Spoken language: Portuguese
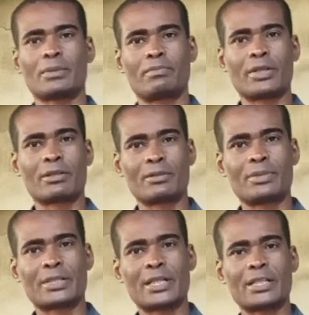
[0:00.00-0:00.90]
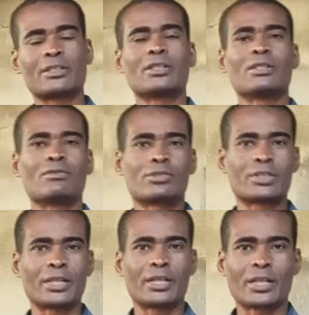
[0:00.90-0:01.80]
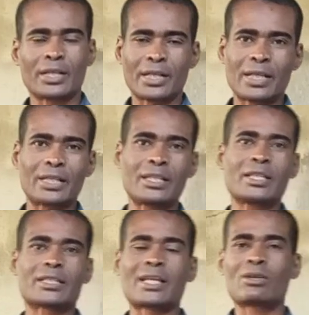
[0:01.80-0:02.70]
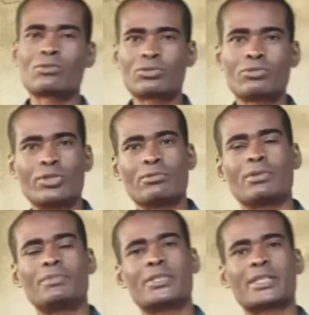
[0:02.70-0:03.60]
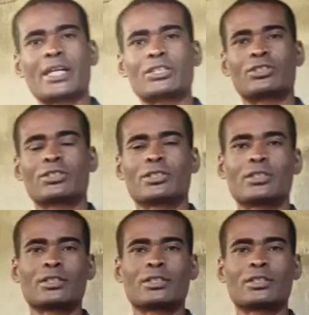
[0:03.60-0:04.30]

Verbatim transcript: pega no habitat, você é tentar construir o habitat